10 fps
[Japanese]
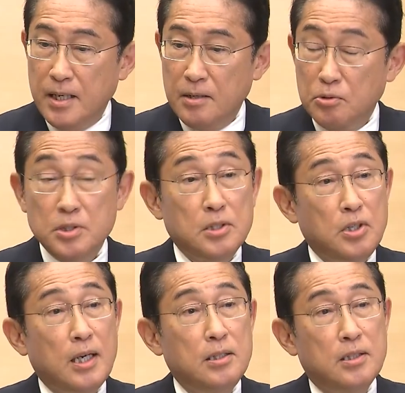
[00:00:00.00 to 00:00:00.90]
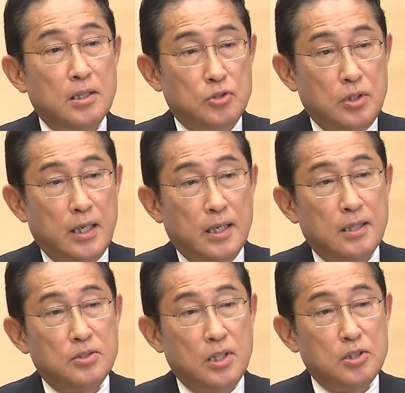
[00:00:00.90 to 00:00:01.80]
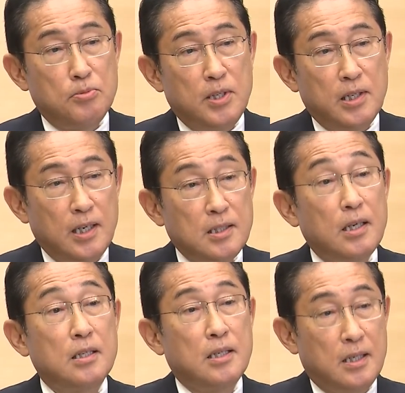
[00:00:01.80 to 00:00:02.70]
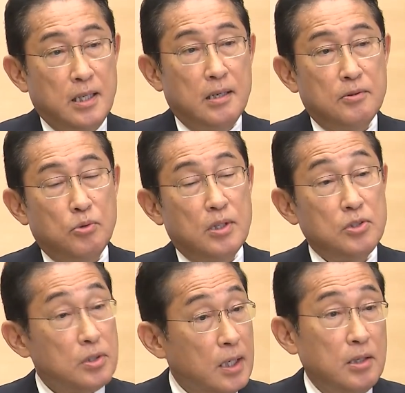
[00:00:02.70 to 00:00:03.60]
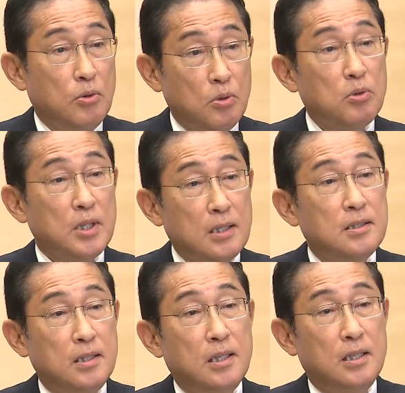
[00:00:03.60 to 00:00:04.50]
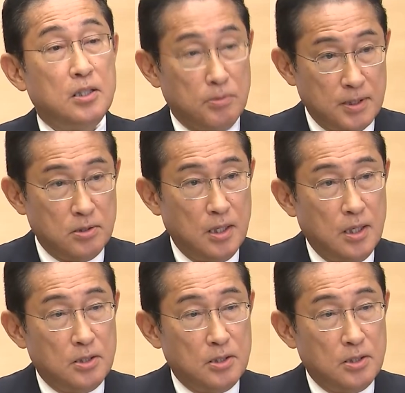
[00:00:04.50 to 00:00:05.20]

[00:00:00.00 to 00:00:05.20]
国際社会に対して説明や働きかけ、これはしっかり行っていきます。